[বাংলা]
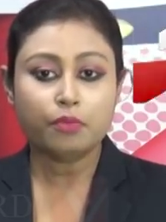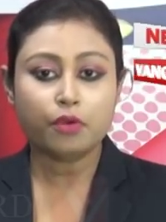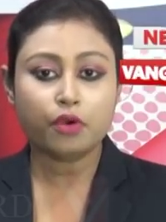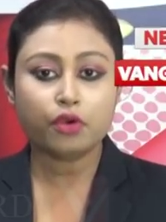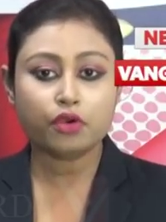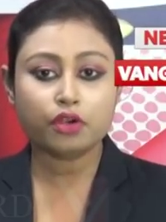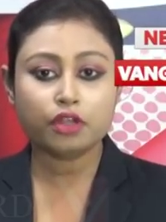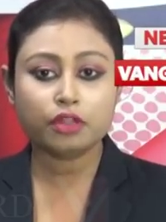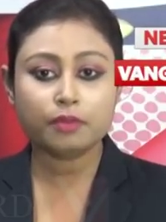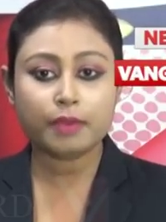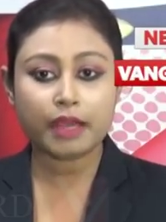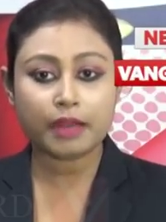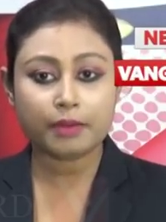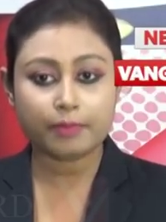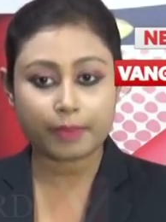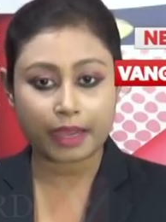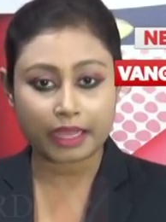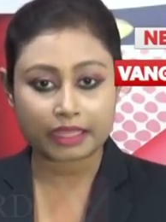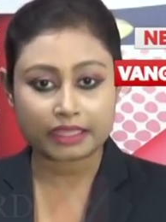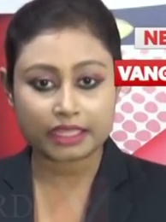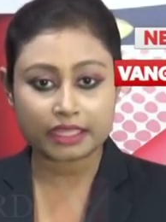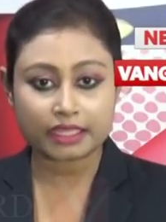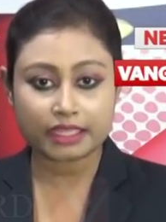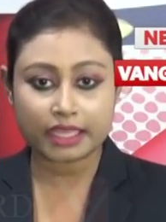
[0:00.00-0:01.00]
মঙ্গলবার
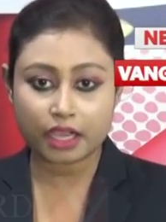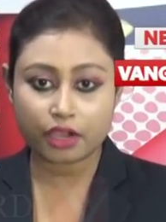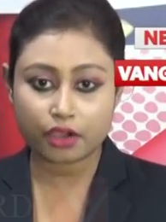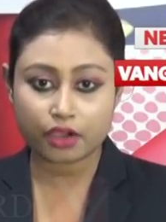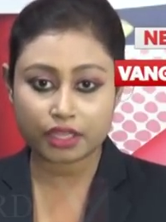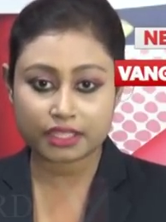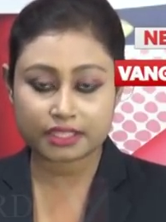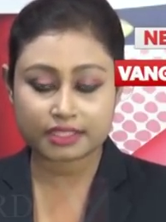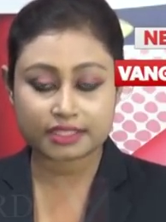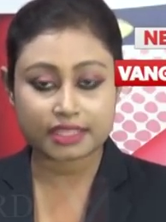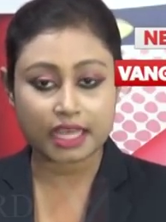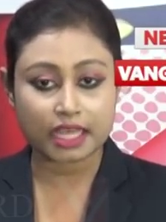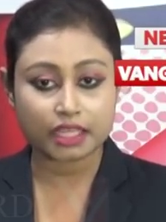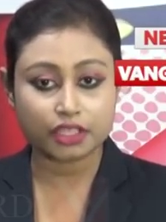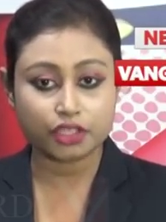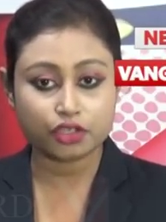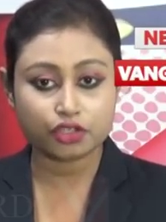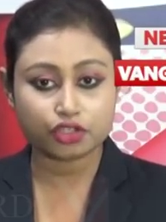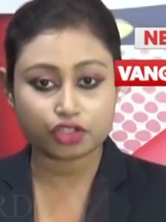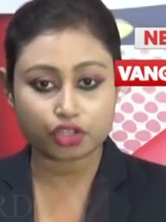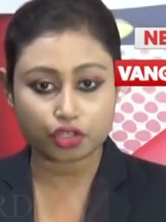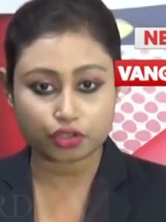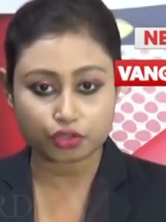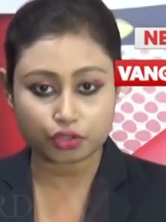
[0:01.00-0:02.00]
বাধা দেয়া হয়
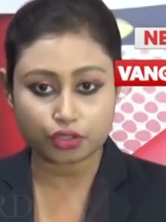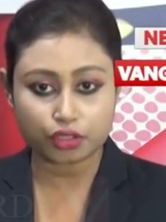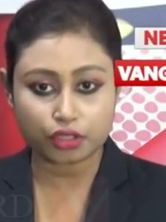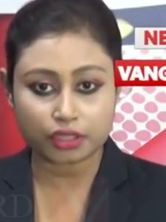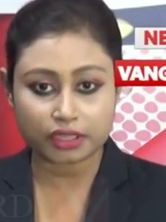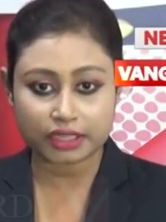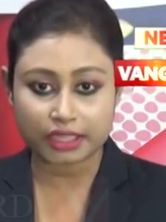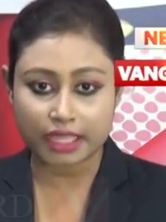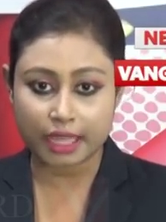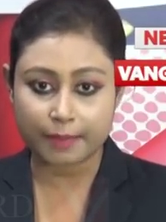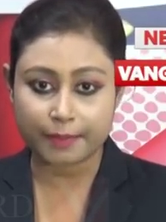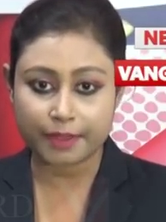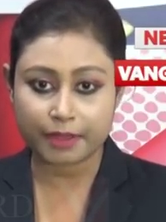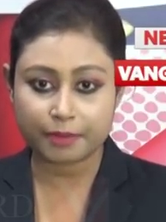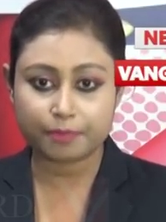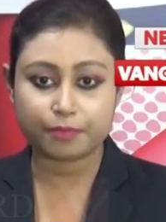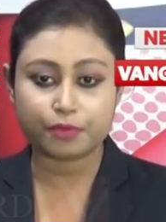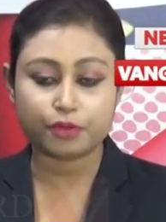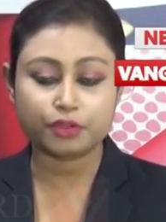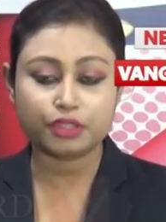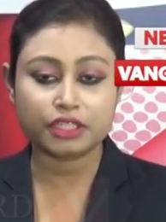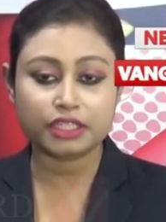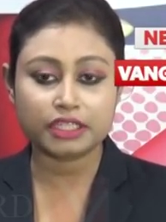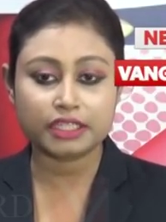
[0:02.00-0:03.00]
স্থানীয় শতদল ক্লাবের
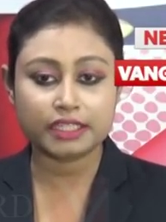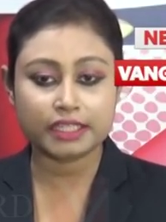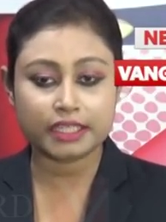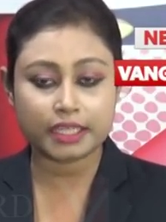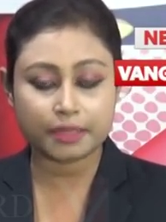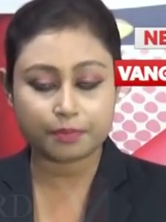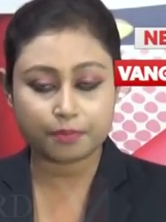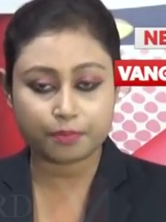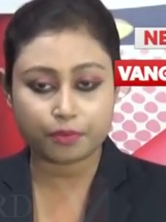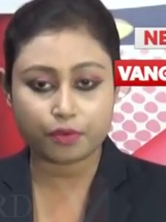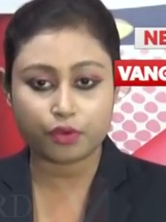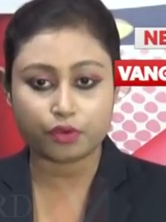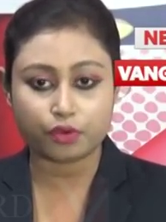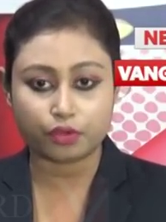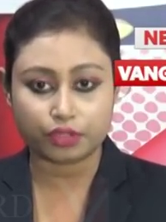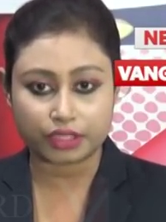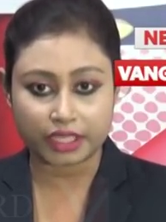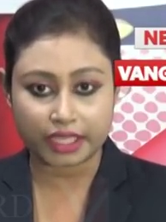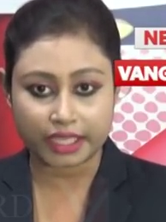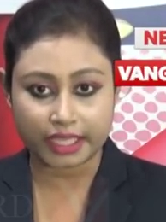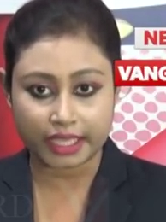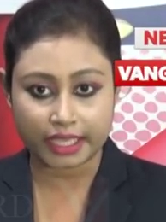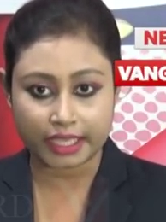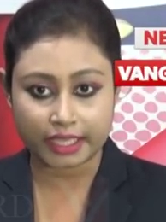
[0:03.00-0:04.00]
প্রতিনিধিদের পক্ষ
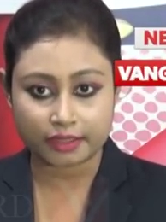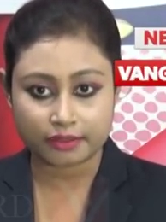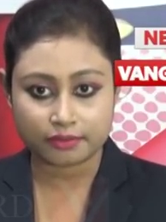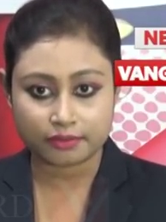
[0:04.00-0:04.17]
থেকে